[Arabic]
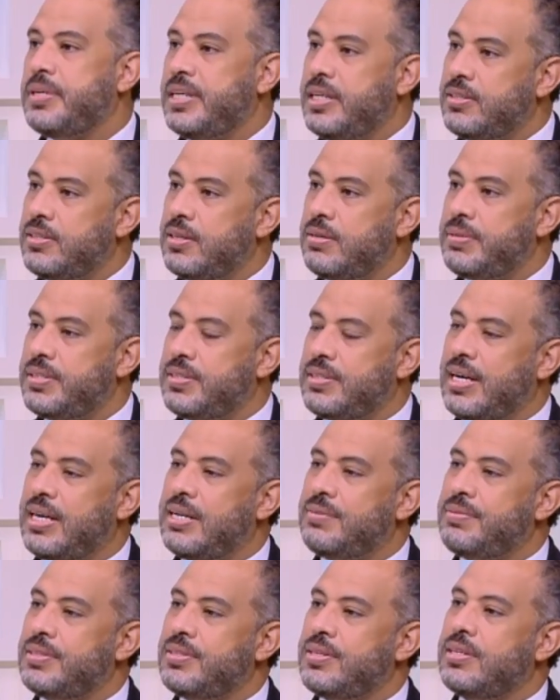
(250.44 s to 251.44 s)
بيحصل بس
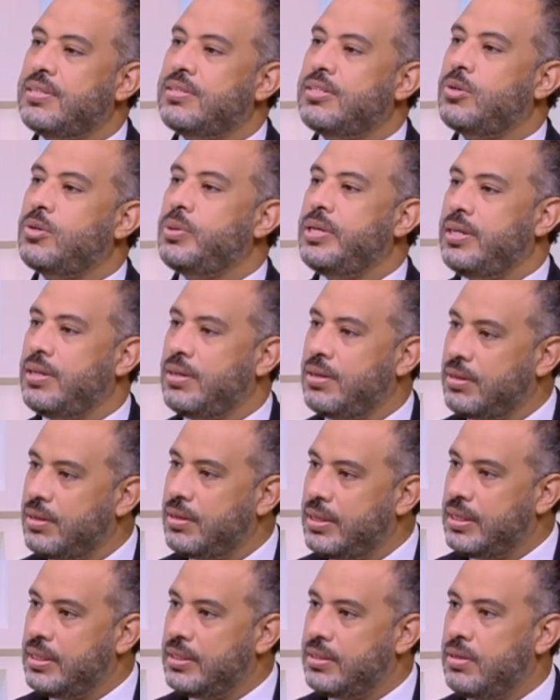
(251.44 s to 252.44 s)
على فترات طويله
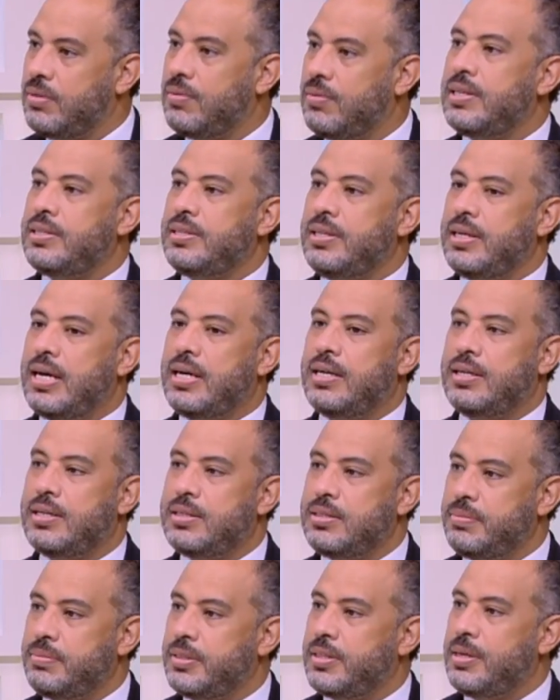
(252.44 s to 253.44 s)
اه دلوقتي لا
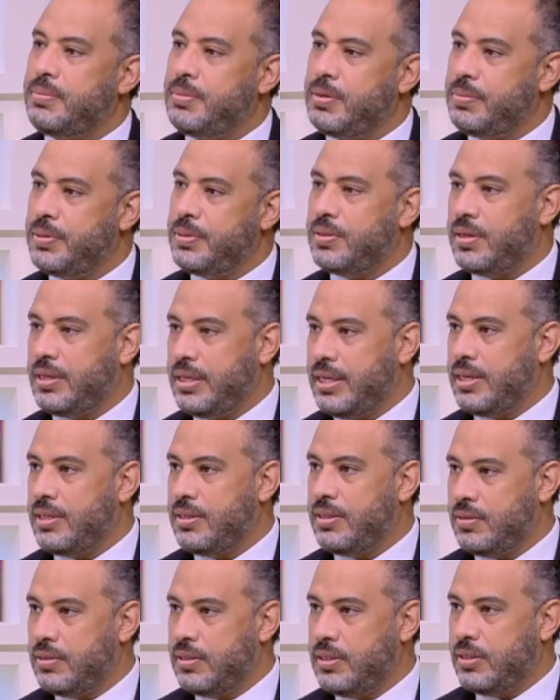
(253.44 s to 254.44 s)
لازم يتعمل
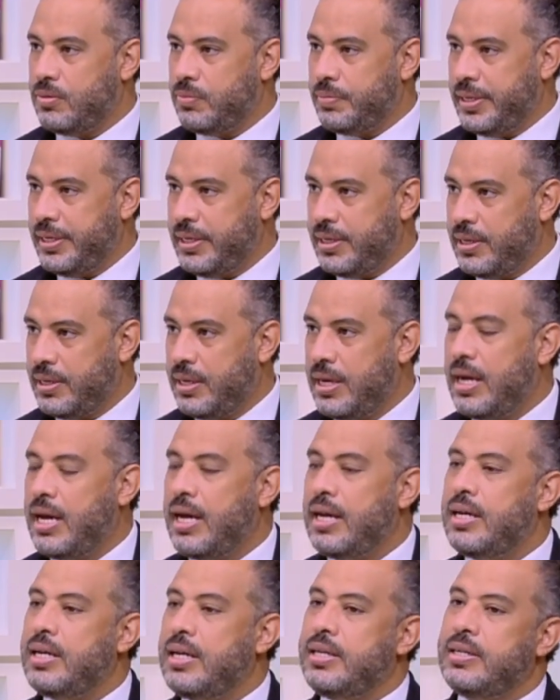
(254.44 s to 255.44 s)
بطريقه يوميه
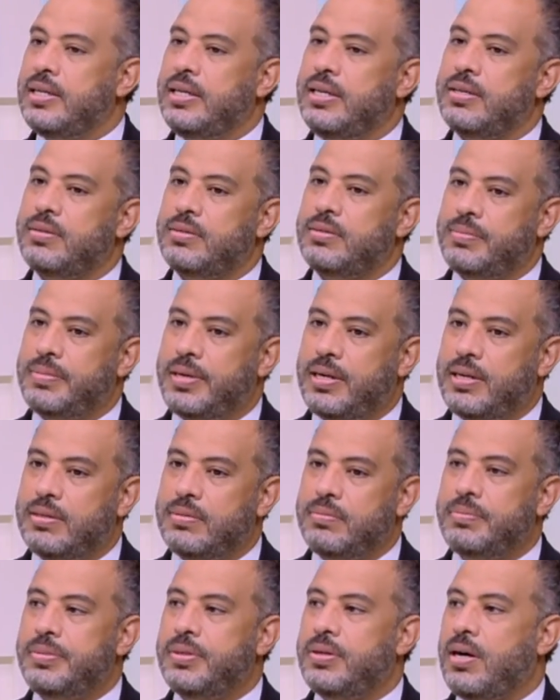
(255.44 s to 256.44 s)
لان احنا
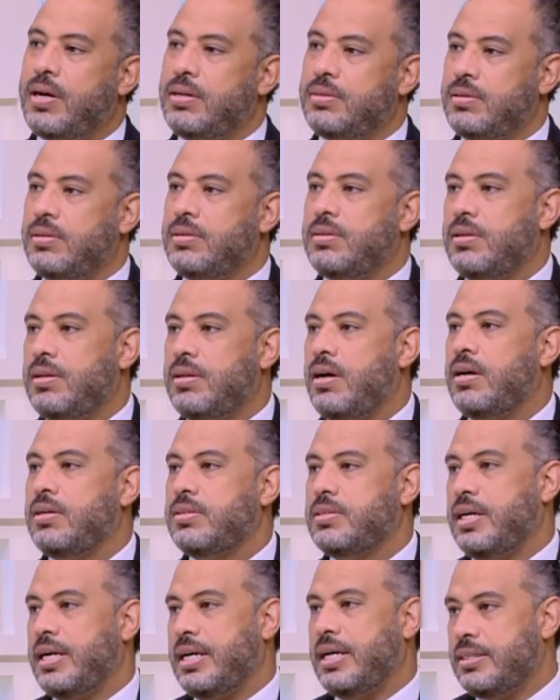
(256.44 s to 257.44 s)
طبعا بنحتاط
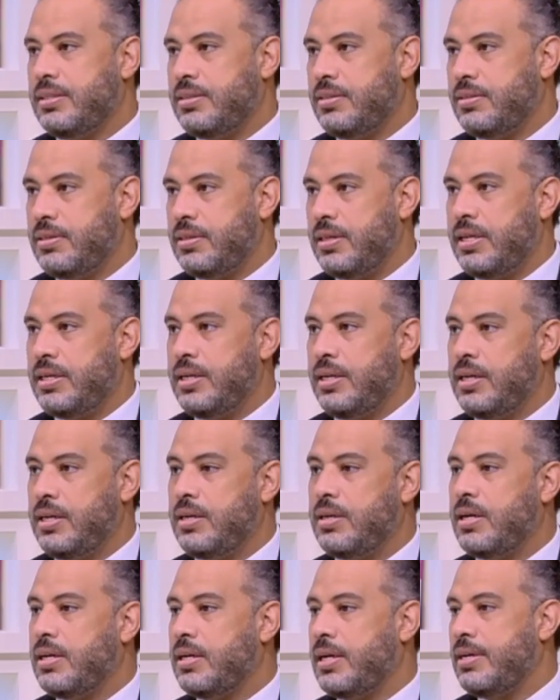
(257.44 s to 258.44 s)
لاقصى حد لان
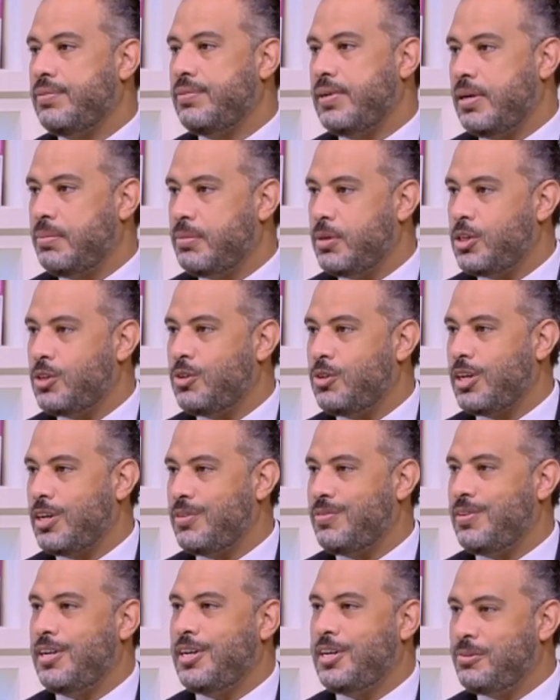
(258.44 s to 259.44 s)
احنا هنخاف على المرضى
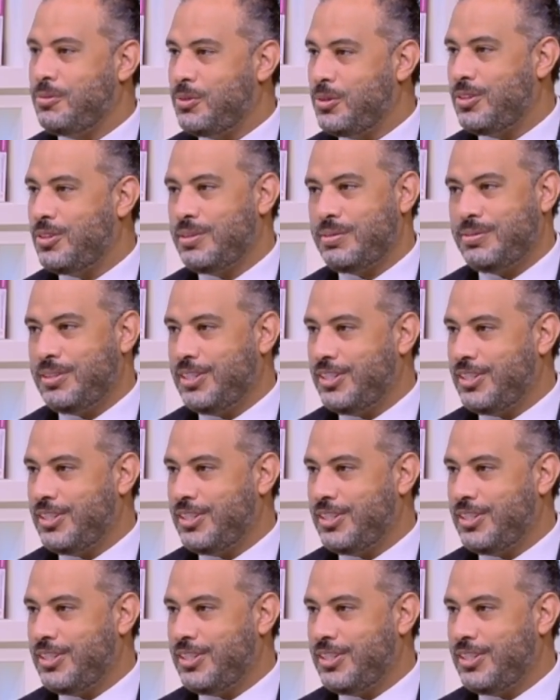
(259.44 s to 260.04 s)
ونخاف على انفسنا في